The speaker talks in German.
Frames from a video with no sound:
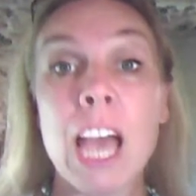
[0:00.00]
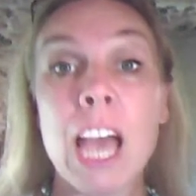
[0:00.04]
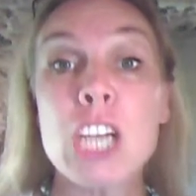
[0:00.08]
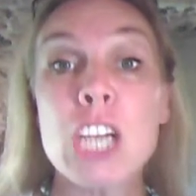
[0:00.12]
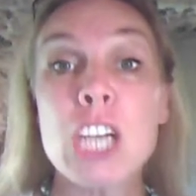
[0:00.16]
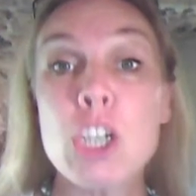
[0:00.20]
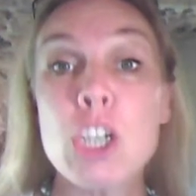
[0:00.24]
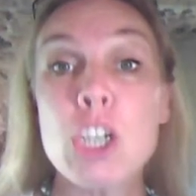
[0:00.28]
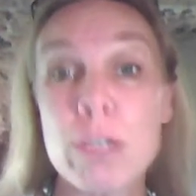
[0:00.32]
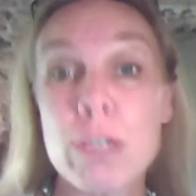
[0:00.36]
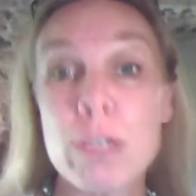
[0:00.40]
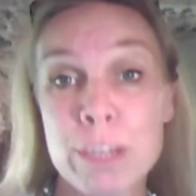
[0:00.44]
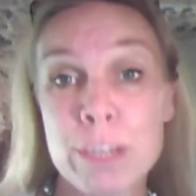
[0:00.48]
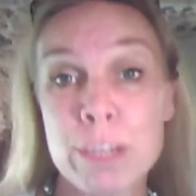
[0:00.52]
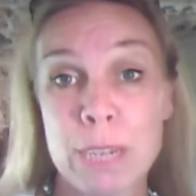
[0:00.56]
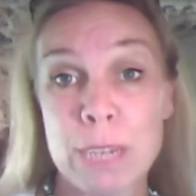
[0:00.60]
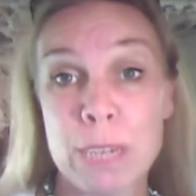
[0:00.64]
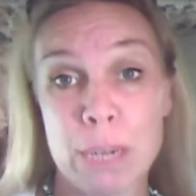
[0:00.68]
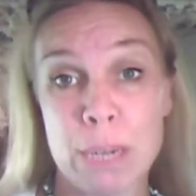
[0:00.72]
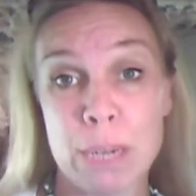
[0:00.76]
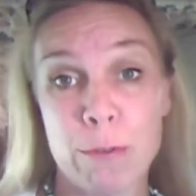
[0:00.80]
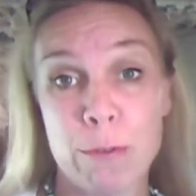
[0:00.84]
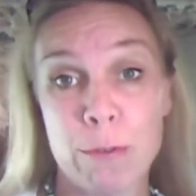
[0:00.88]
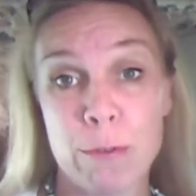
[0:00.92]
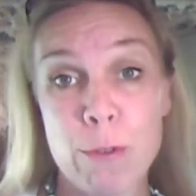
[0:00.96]
Schluss
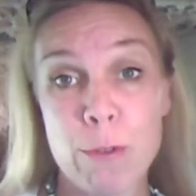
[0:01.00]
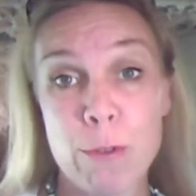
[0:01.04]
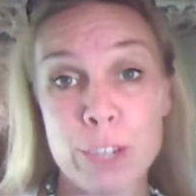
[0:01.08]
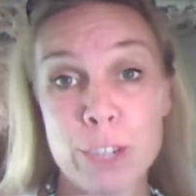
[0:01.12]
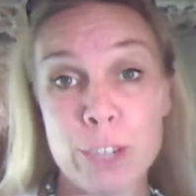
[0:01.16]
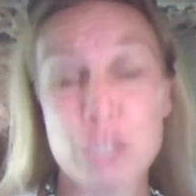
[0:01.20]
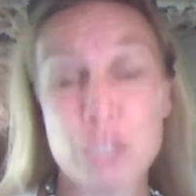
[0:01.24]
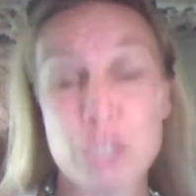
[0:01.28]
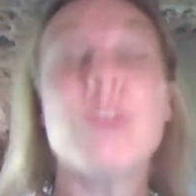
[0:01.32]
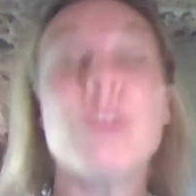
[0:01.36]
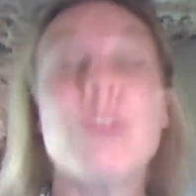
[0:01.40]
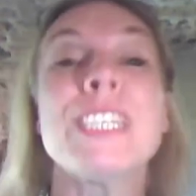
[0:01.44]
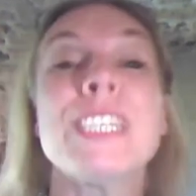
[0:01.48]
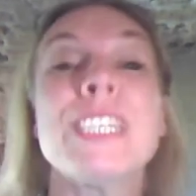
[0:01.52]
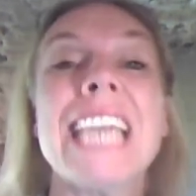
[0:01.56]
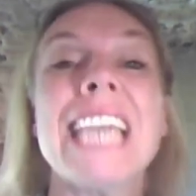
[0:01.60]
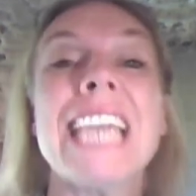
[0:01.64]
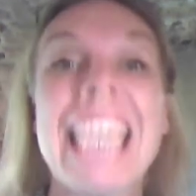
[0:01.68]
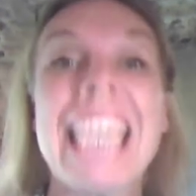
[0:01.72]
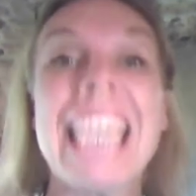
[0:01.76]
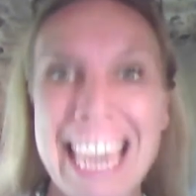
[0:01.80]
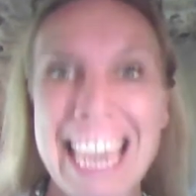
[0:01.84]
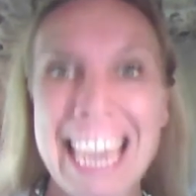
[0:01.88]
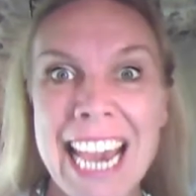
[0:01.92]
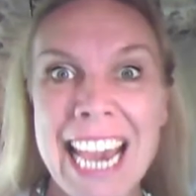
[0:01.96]
mit dem Frust und
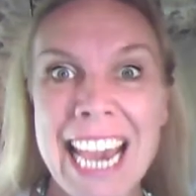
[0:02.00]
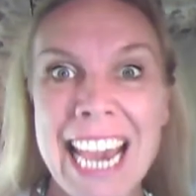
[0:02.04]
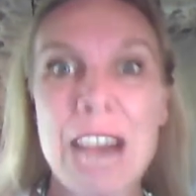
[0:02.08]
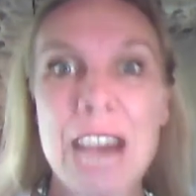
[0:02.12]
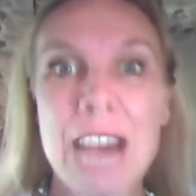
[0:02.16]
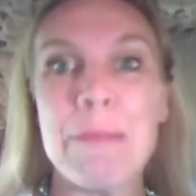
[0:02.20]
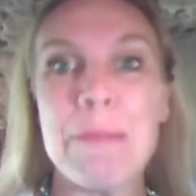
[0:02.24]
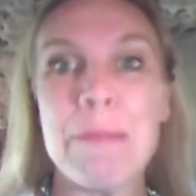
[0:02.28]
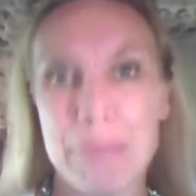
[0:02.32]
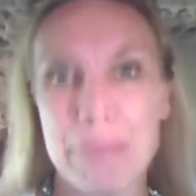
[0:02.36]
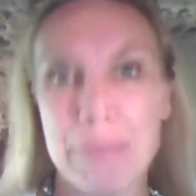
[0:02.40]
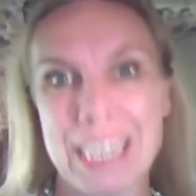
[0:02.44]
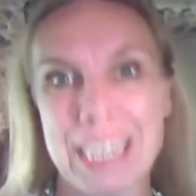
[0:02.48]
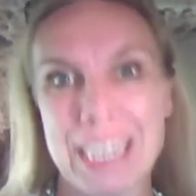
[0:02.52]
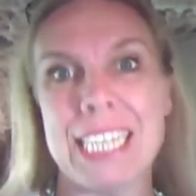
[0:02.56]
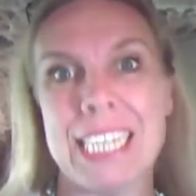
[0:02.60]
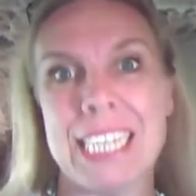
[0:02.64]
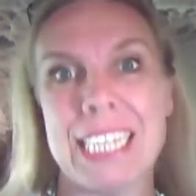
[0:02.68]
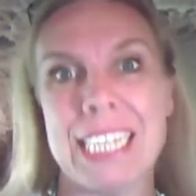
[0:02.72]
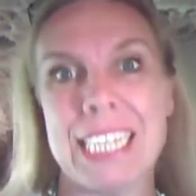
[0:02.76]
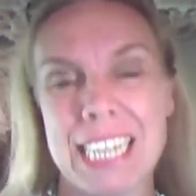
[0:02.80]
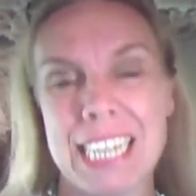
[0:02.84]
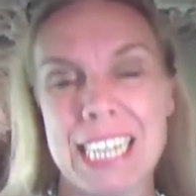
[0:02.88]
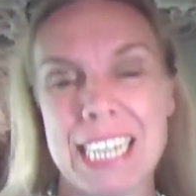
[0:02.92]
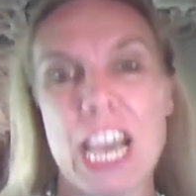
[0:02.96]
her mit
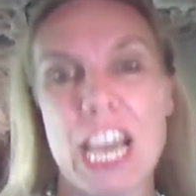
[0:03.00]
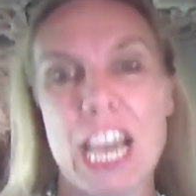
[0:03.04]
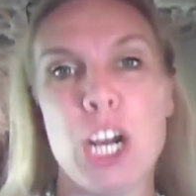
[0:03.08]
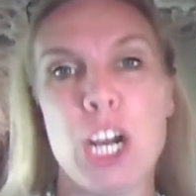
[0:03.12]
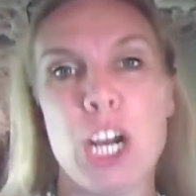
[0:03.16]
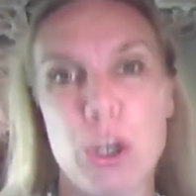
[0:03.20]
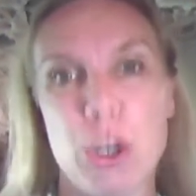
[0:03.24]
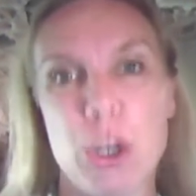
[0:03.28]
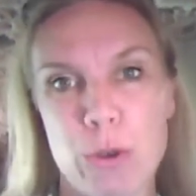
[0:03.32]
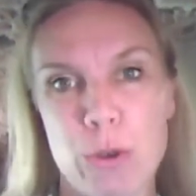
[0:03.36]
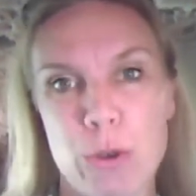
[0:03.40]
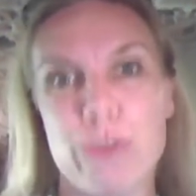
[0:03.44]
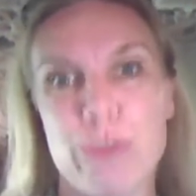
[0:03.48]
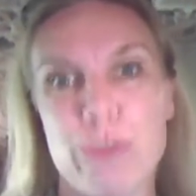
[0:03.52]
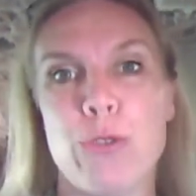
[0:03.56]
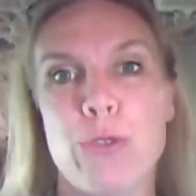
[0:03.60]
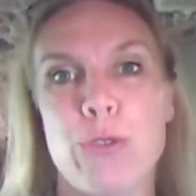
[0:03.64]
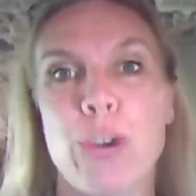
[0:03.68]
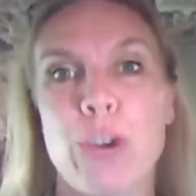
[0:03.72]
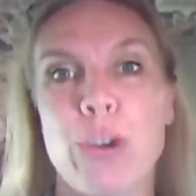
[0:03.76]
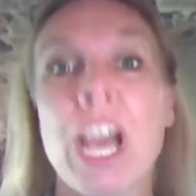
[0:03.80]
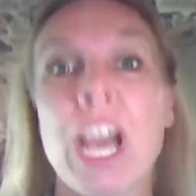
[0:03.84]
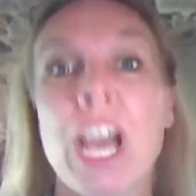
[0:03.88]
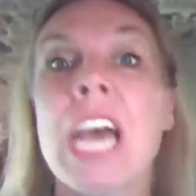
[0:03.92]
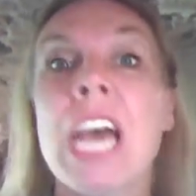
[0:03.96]
der
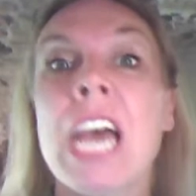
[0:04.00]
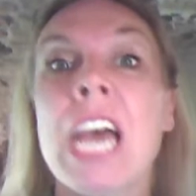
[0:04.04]
Lösung.